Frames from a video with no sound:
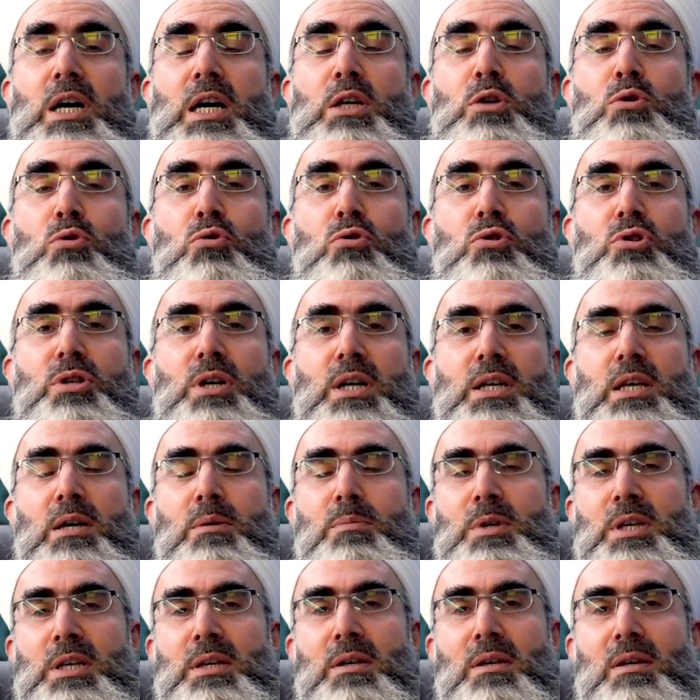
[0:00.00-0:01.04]
en yüşrake
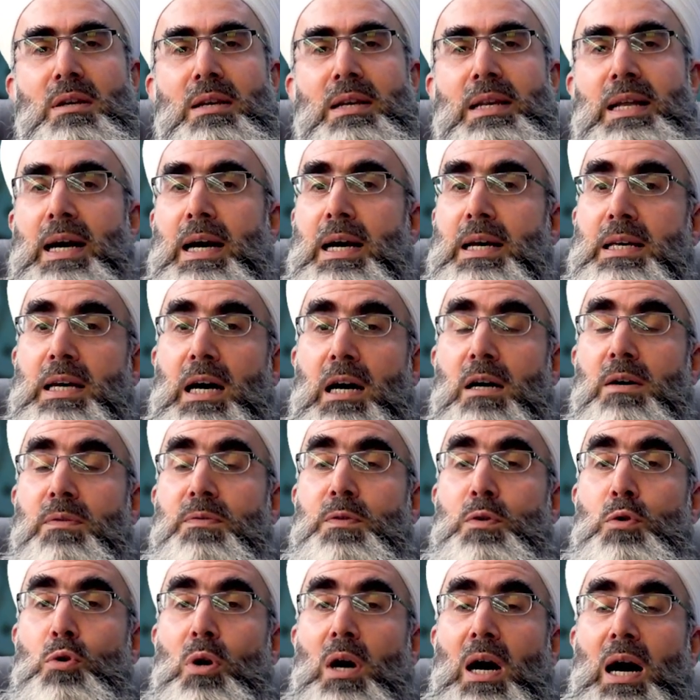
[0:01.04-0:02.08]
bihi. La
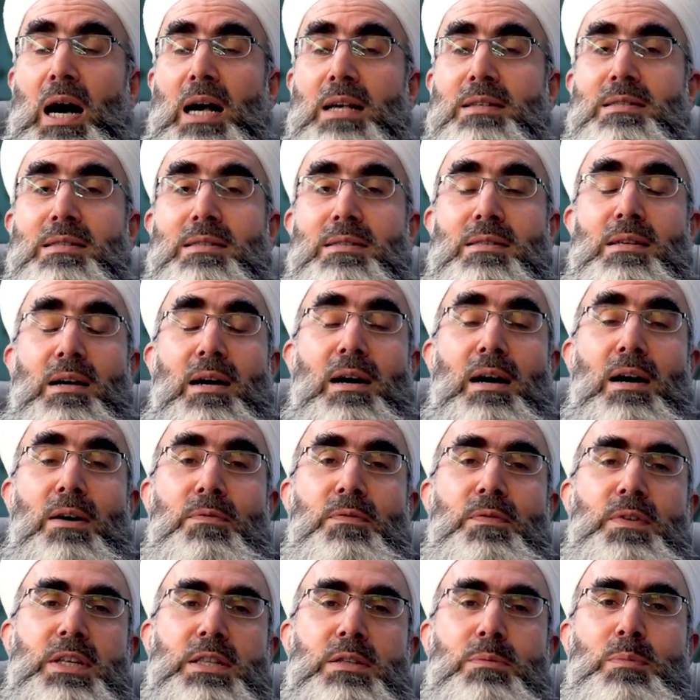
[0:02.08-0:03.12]
yagfiru asla
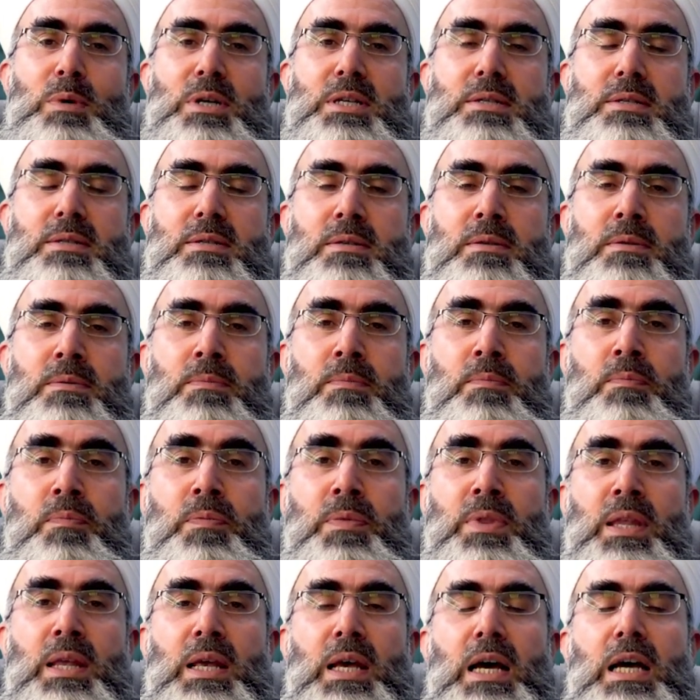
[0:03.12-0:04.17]
affetmez.
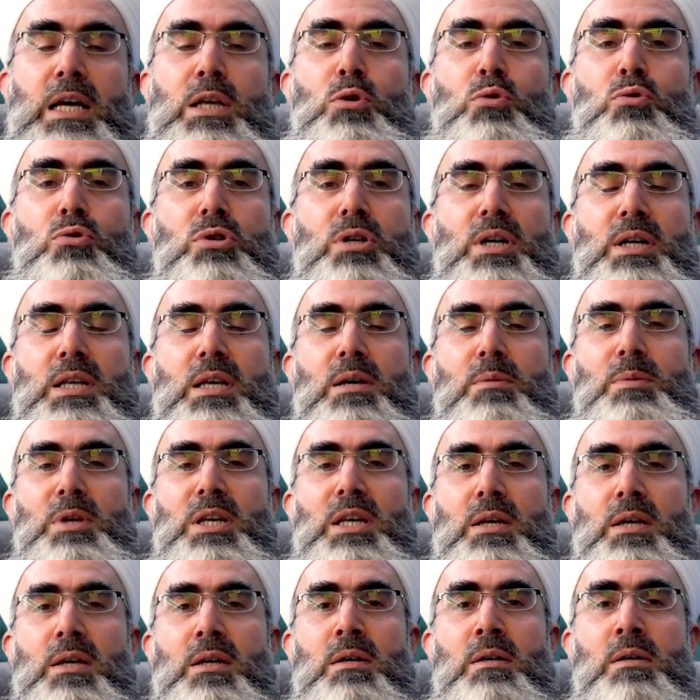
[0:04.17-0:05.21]
En yüşrake
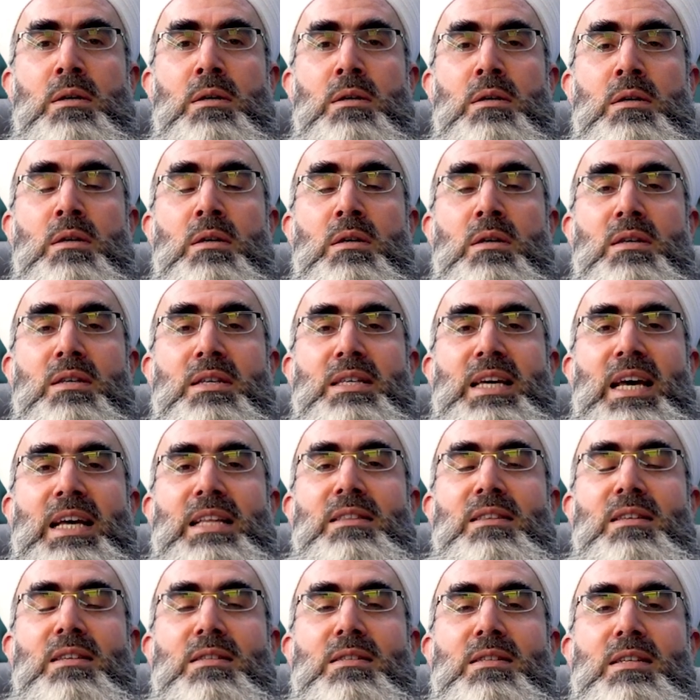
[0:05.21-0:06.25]
bihi
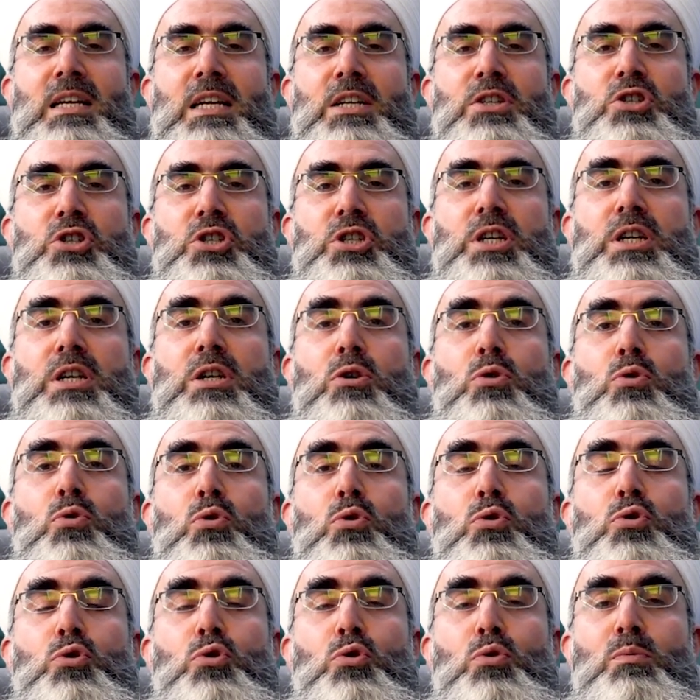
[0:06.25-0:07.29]
kendisine şirk
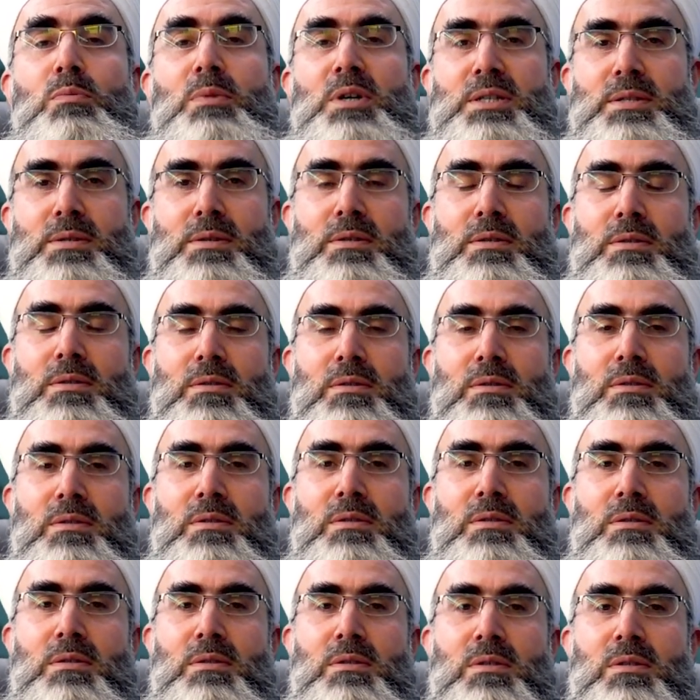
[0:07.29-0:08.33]
koşulmasını,
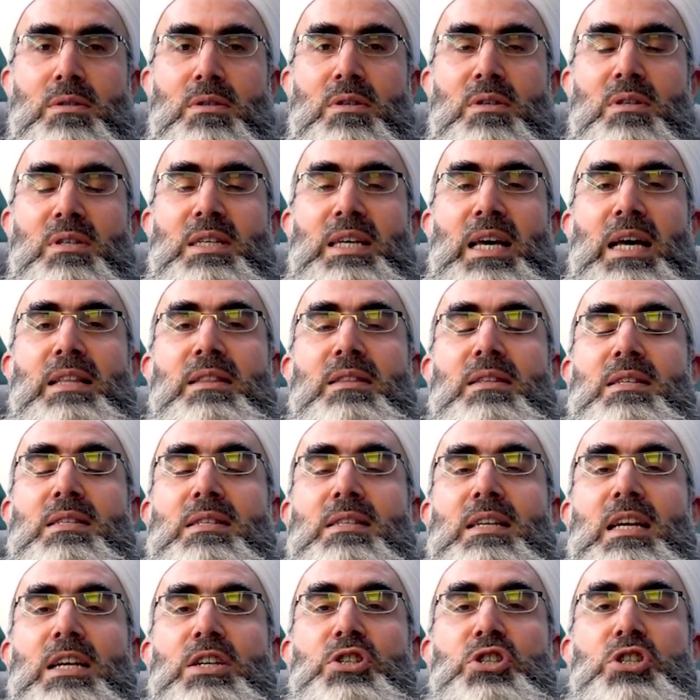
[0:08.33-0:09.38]

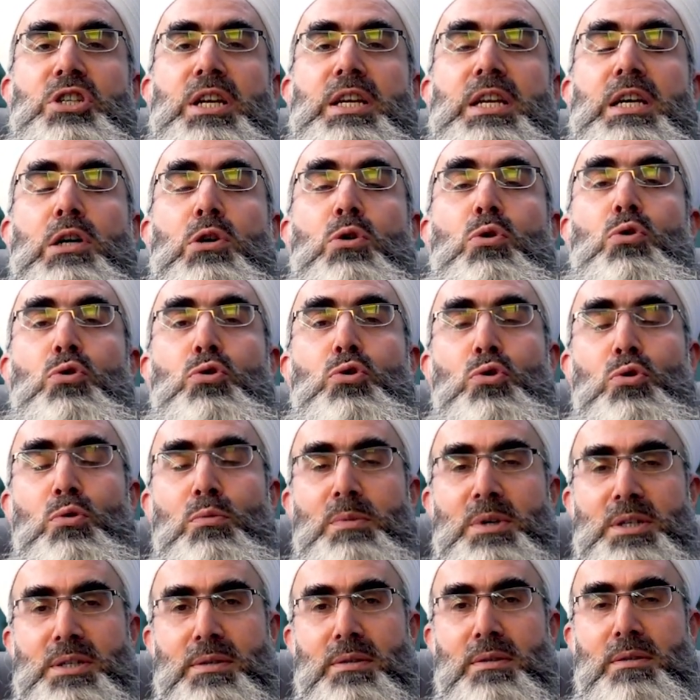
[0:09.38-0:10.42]
kendisine şerik
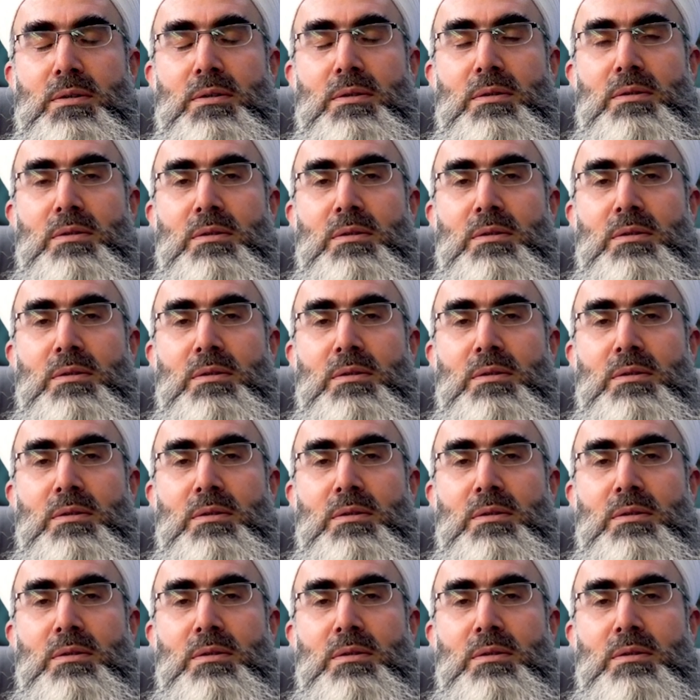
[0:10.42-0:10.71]
koşulmasını,